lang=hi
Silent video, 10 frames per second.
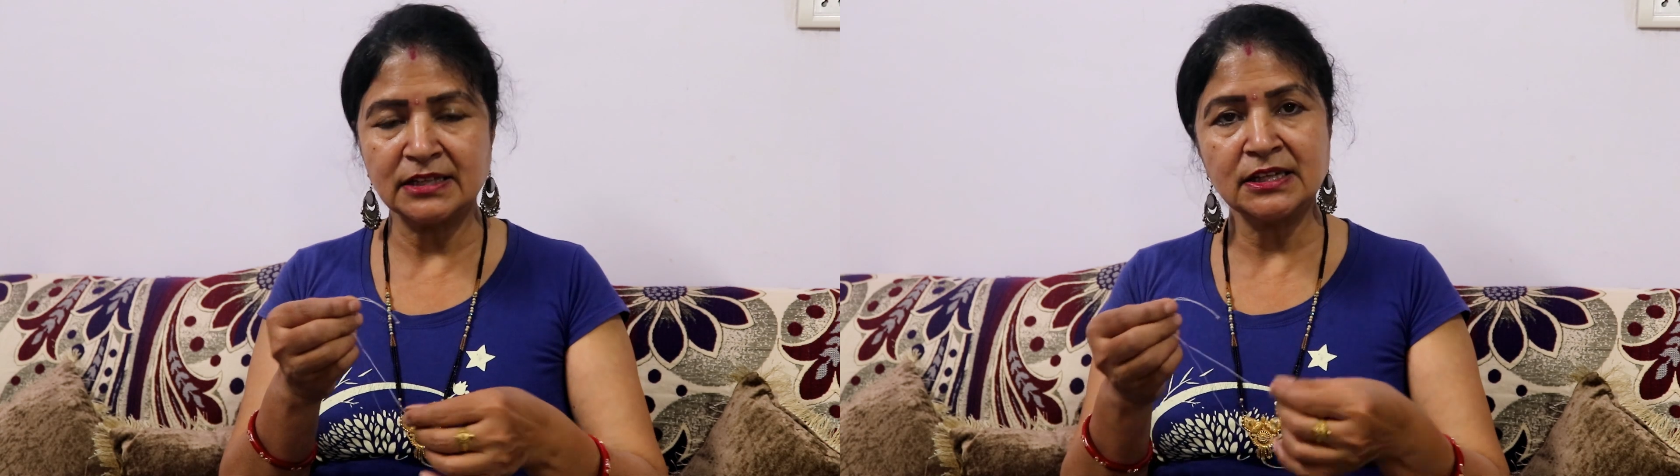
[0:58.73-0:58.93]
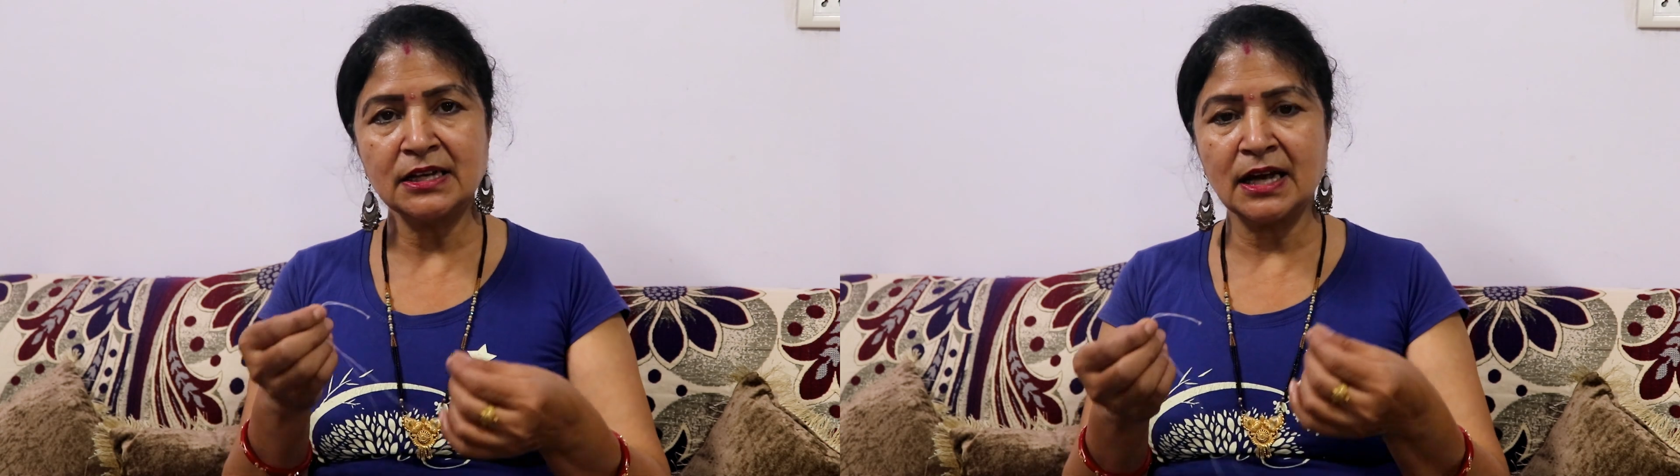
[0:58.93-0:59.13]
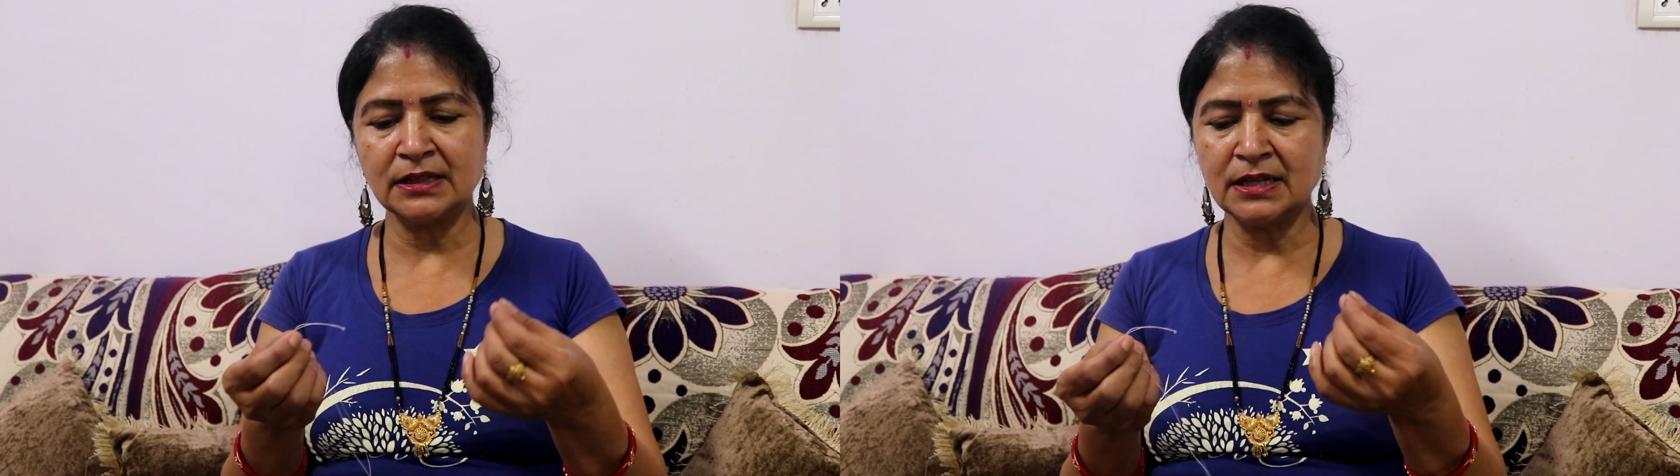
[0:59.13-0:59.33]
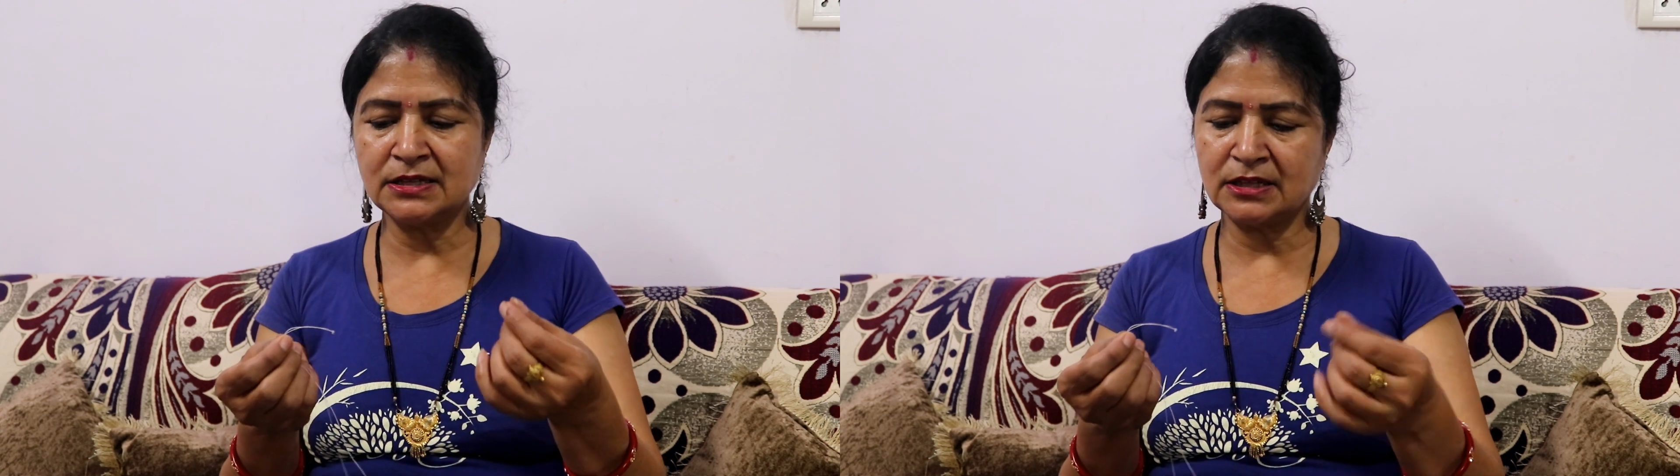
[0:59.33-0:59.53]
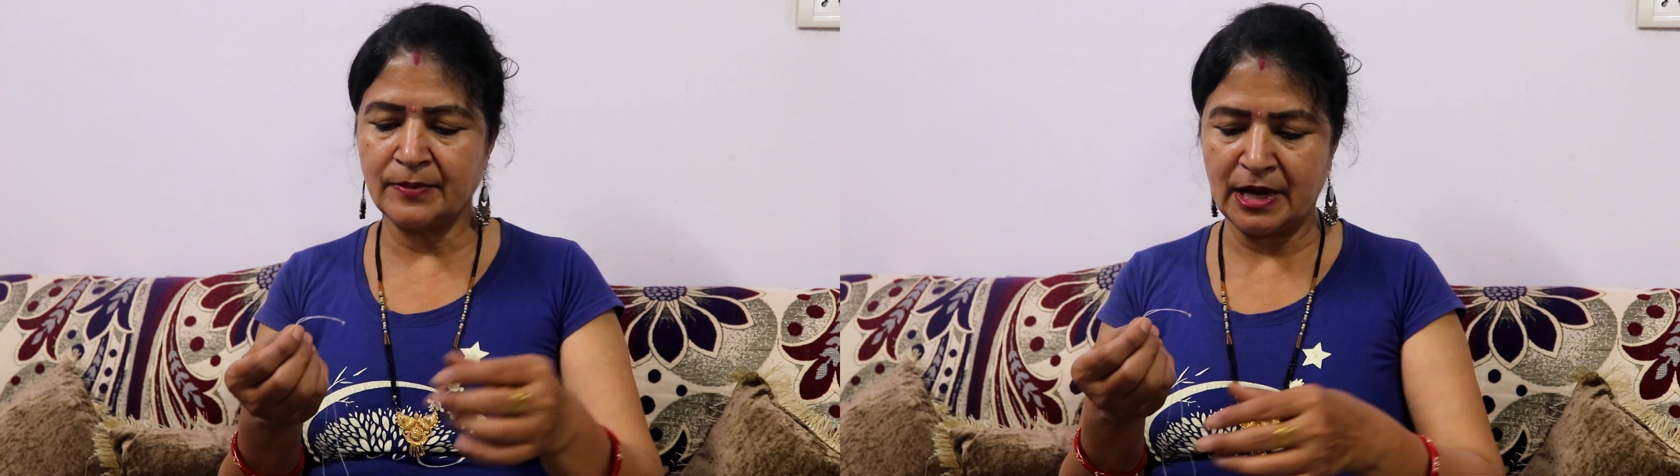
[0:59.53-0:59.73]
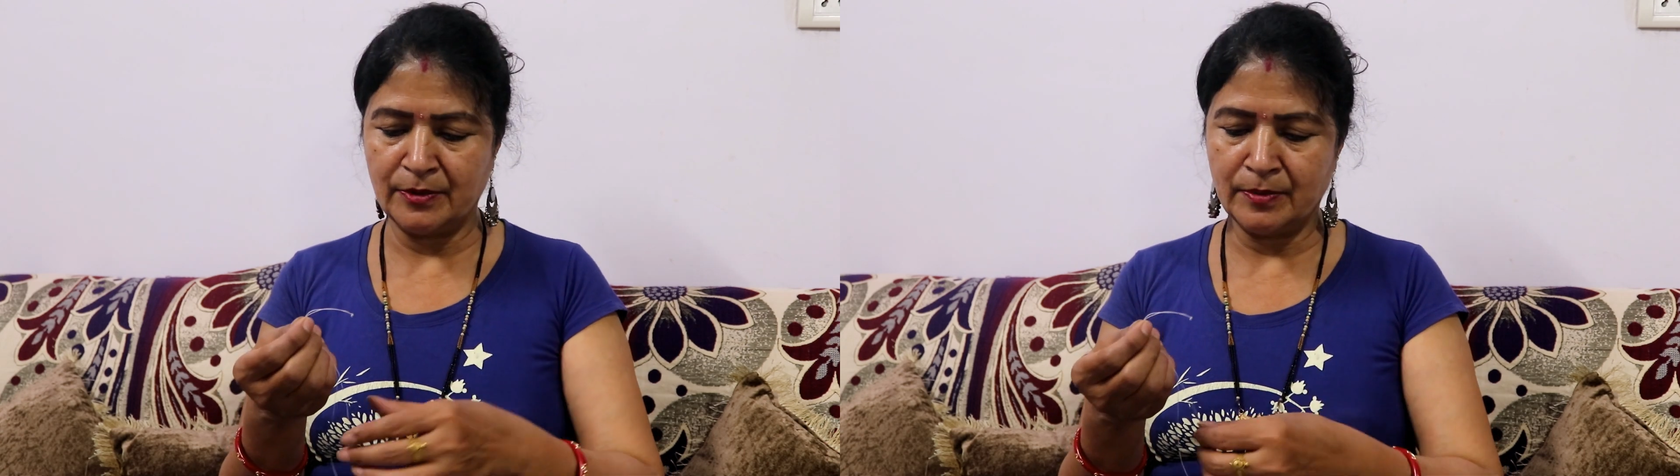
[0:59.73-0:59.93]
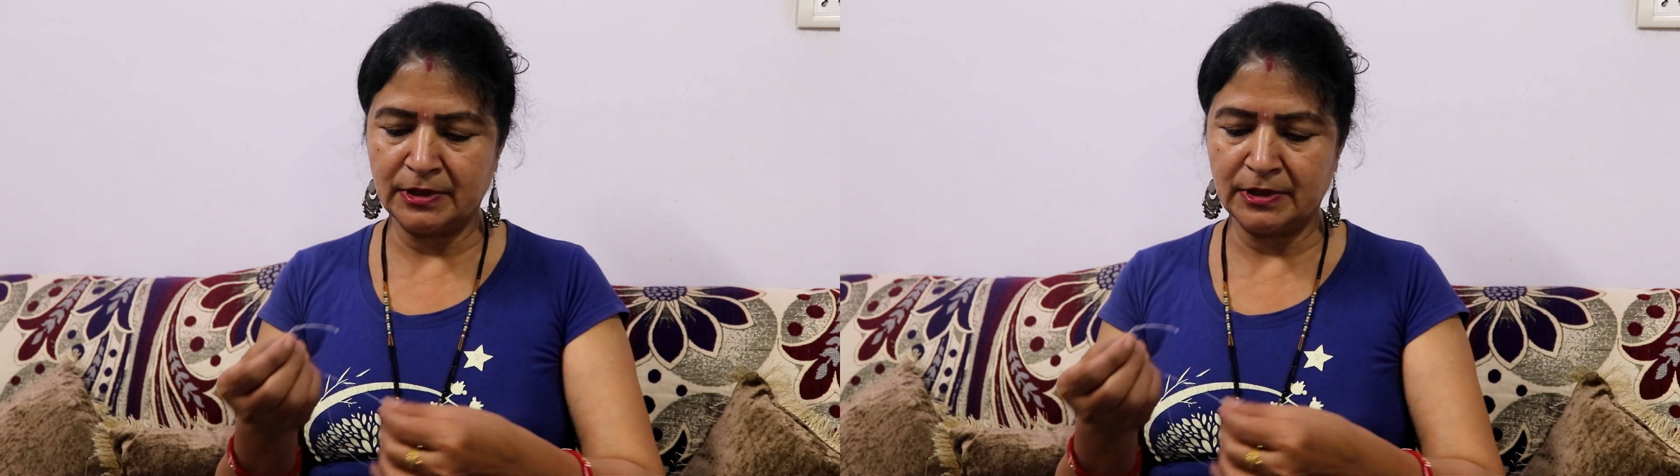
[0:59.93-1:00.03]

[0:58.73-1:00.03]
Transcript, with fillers: कैसे निकालते हैं इसके बारे में